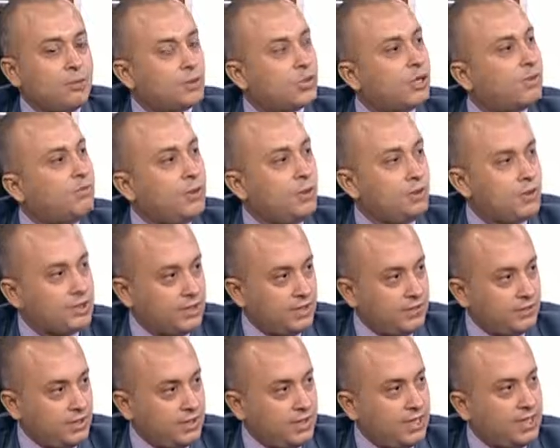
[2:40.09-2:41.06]
مسمى
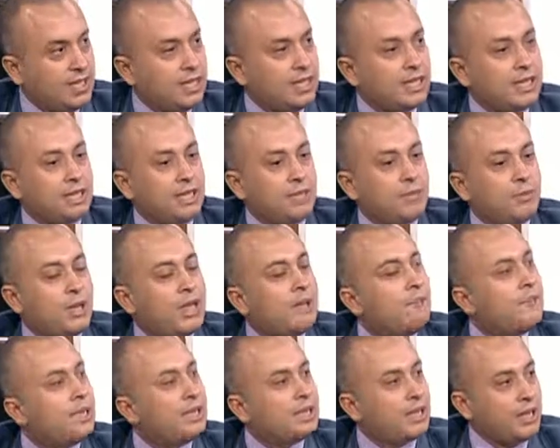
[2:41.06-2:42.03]
وظيفي آه،
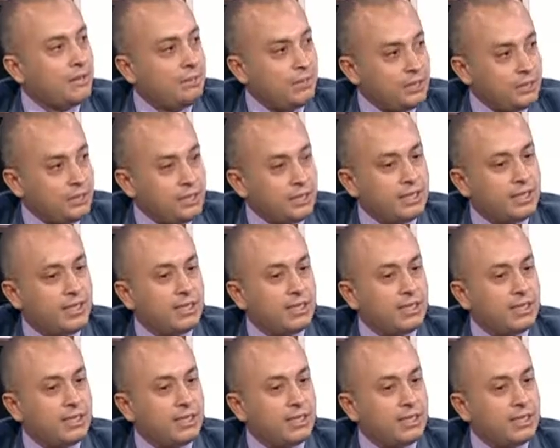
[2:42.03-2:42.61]
مهمات عمل